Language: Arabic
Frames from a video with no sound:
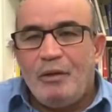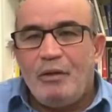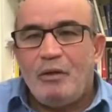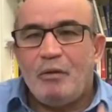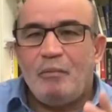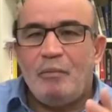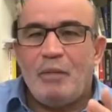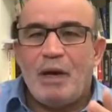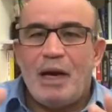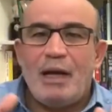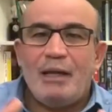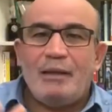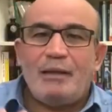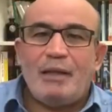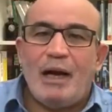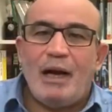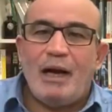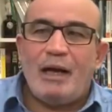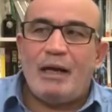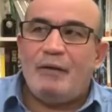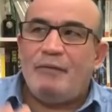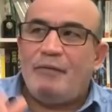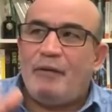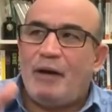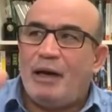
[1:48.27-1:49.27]
ثم
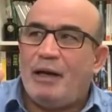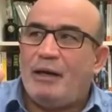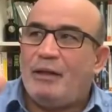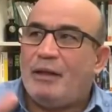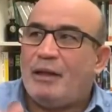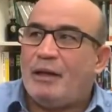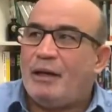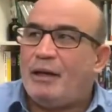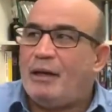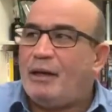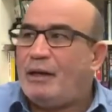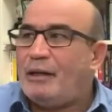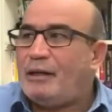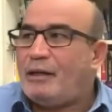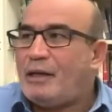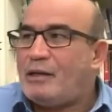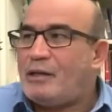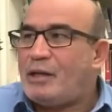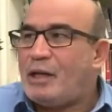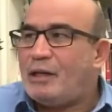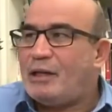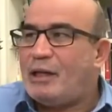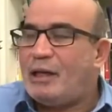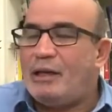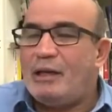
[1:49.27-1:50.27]
تعرف ايضا ان
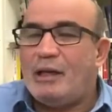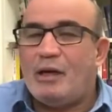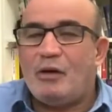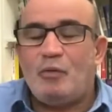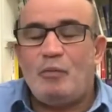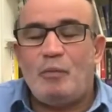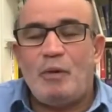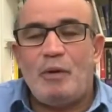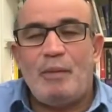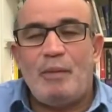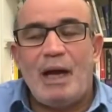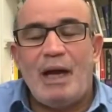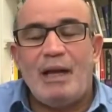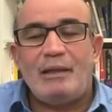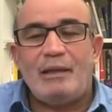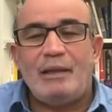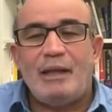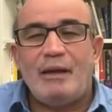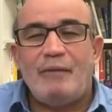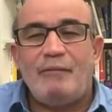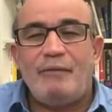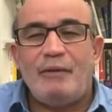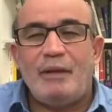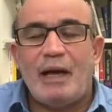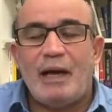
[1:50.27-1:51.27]
تجادلنا ربما
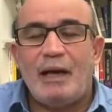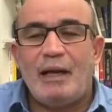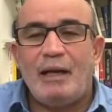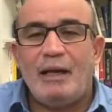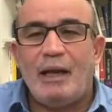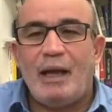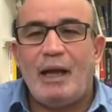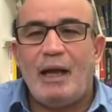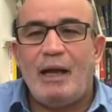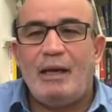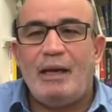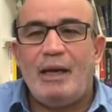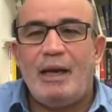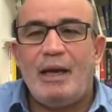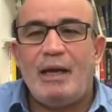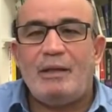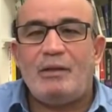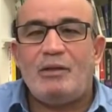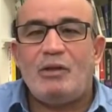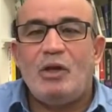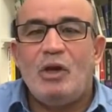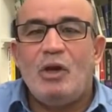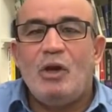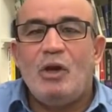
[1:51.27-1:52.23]
حتى في داخل القناه